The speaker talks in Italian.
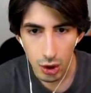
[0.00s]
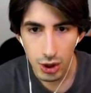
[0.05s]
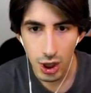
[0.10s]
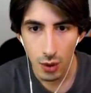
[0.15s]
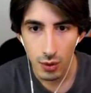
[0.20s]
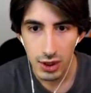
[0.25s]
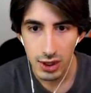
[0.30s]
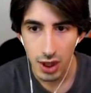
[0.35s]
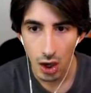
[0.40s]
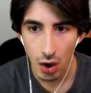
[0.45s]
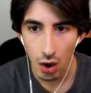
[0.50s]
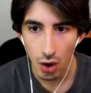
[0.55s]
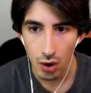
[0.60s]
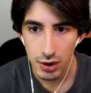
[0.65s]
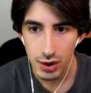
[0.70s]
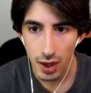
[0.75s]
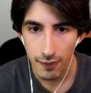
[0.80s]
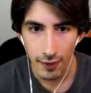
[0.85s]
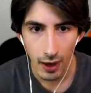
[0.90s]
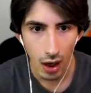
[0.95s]
cos'è questa
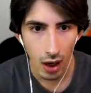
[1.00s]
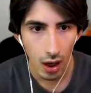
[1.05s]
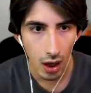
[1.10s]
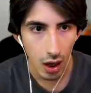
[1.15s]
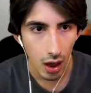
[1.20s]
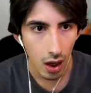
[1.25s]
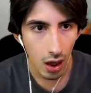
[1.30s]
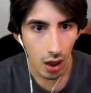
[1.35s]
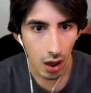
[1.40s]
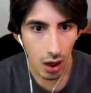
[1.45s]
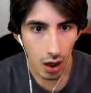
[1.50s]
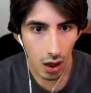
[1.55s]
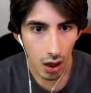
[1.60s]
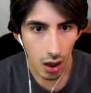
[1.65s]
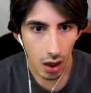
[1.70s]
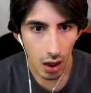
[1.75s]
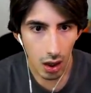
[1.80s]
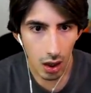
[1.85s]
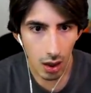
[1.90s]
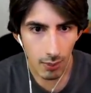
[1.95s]
cosa, fra?
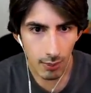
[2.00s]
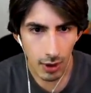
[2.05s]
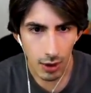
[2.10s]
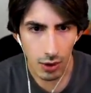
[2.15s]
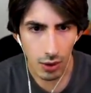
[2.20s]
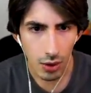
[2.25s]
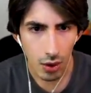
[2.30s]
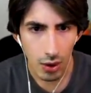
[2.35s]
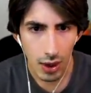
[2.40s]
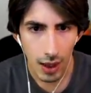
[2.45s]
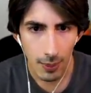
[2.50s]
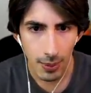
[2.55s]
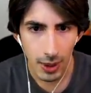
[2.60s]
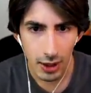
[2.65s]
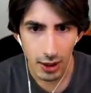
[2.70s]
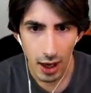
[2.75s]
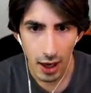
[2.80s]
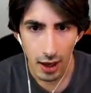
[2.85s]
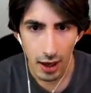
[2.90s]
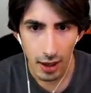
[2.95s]
Ma non ho
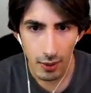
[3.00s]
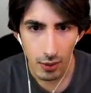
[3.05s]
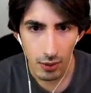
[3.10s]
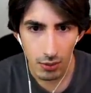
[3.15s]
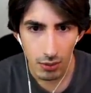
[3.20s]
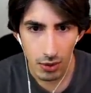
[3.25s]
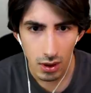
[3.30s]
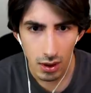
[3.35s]
capito, è un,